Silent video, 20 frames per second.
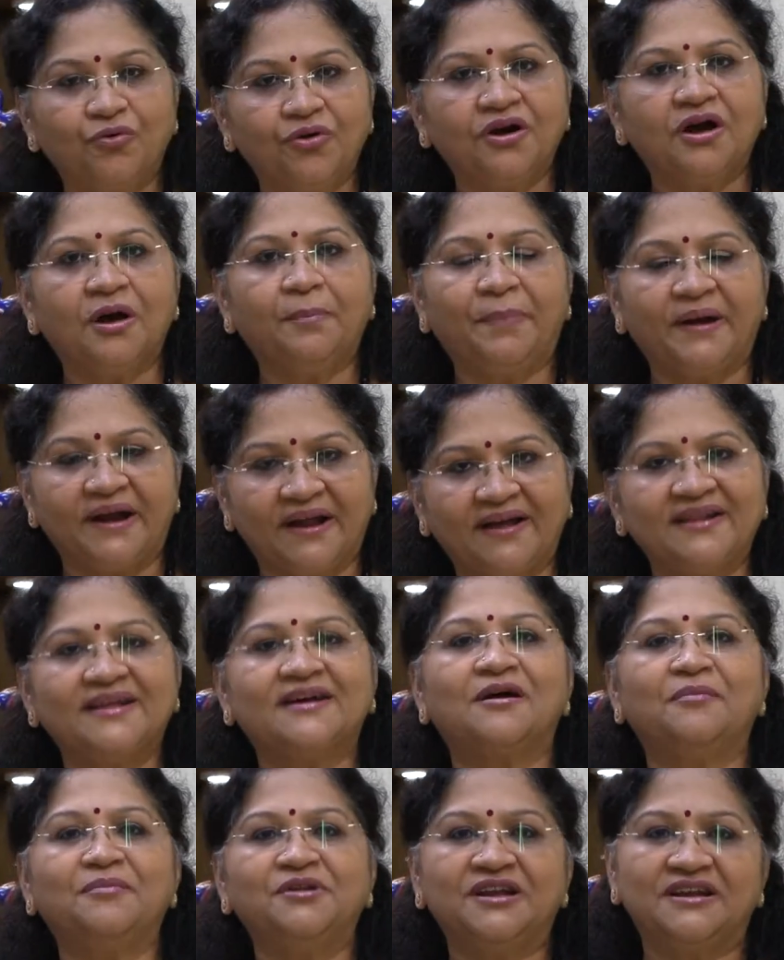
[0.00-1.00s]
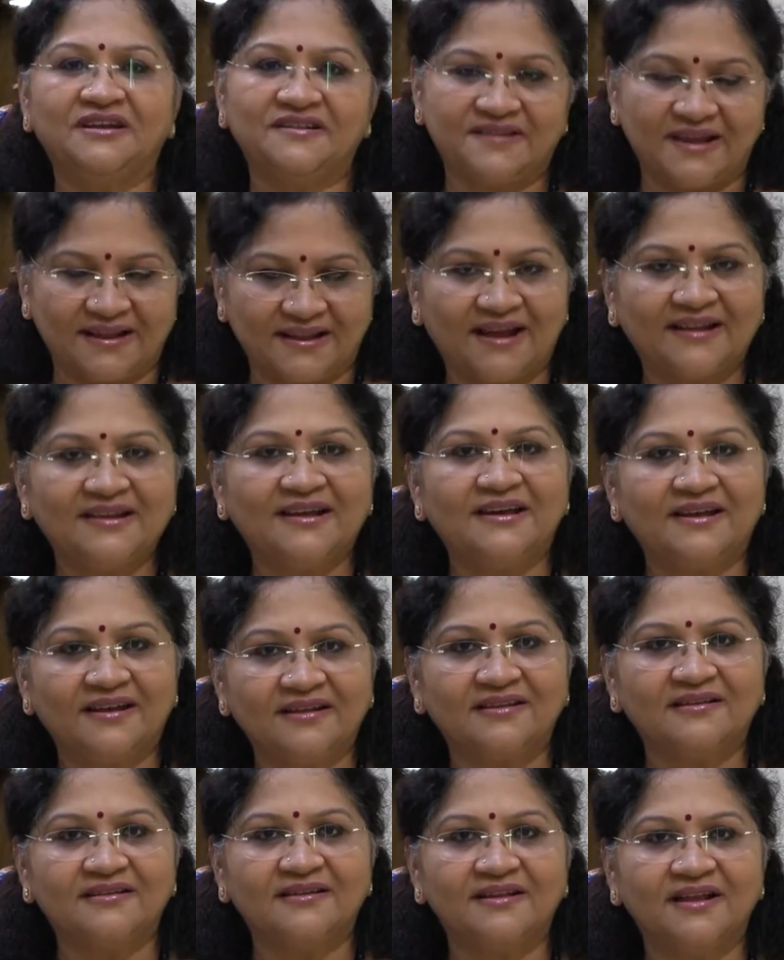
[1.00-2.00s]
கொடுக்கப்படாத கம்யூனிட்டிஸ் ஏதான
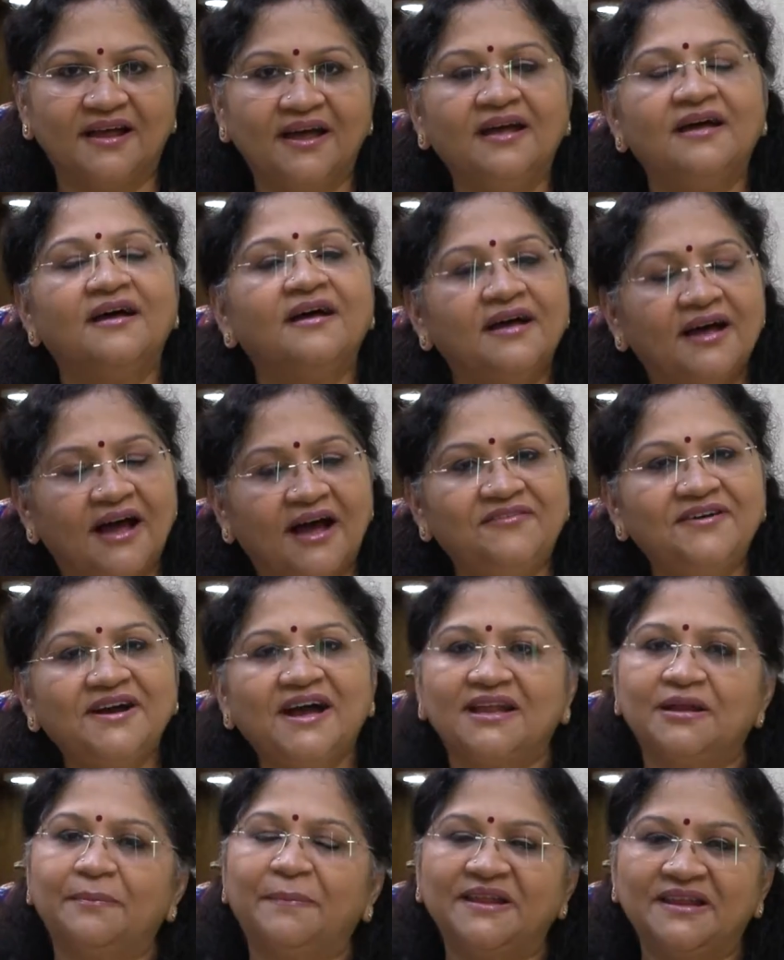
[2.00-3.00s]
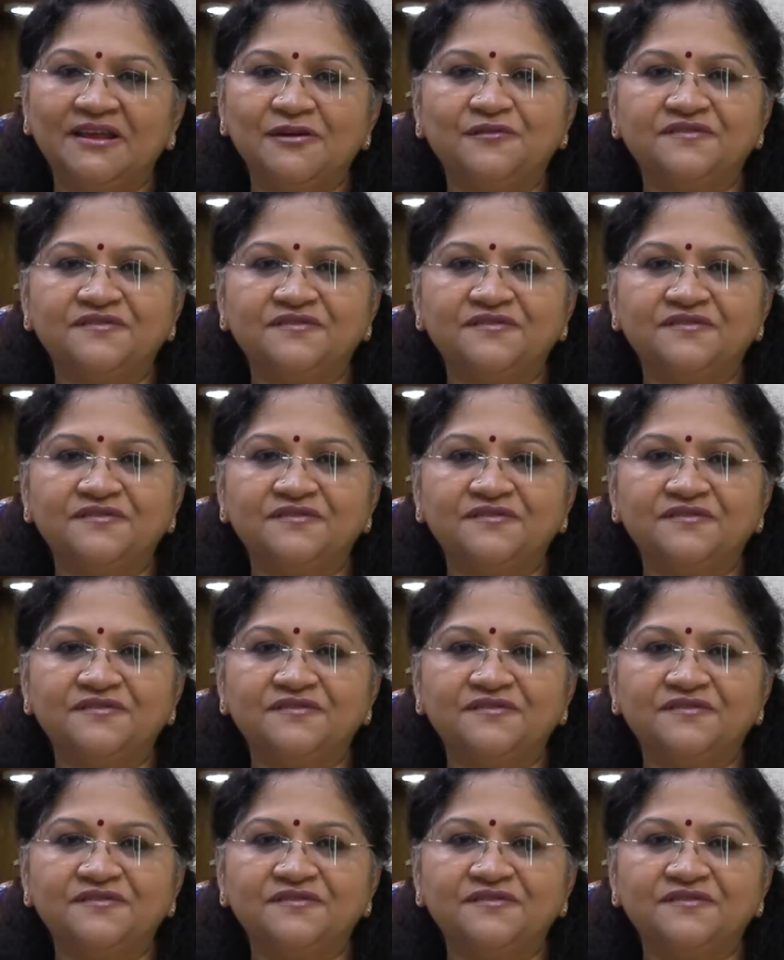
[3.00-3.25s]
இருந்ததுன்னா அவங்க அதை பற்றி